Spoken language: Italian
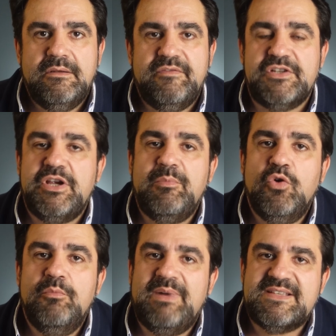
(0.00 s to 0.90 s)
Facciamo
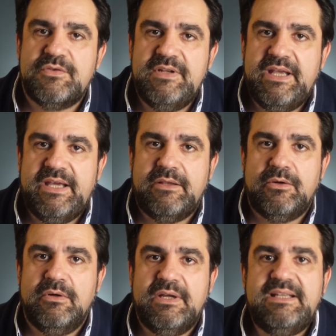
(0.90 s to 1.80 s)
un passo
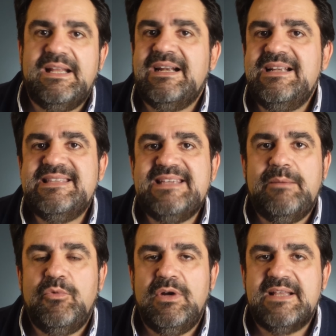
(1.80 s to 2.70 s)
indietro ed
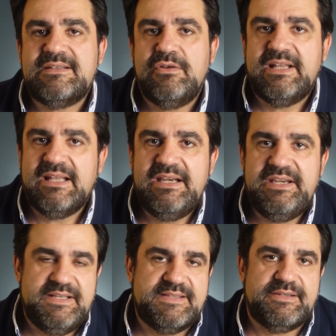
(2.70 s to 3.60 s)
analizziamo la storia
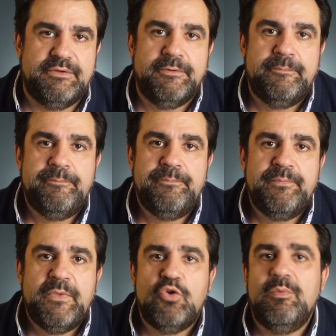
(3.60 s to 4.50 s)
dall'inizio.
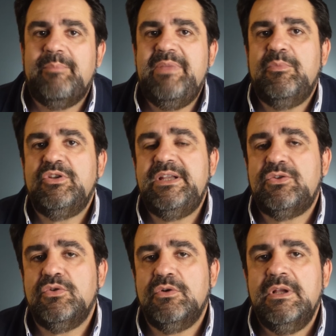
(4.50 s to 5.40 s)
Come abbiamo
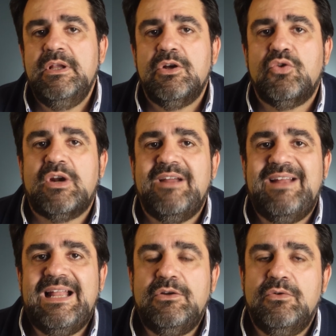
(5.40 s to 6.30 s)
detto,
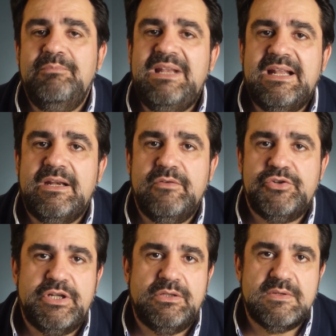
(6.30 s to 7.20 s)
correva l'anno
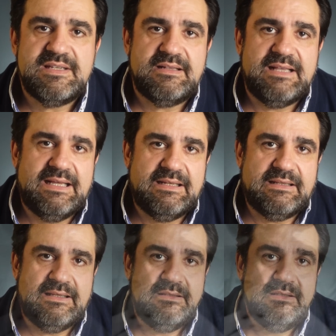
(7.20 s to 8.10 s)

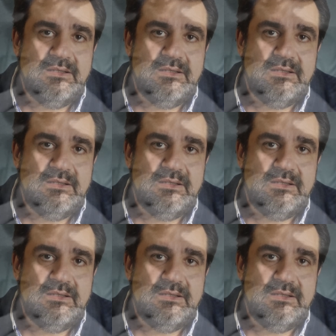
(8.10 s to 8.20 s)
1970.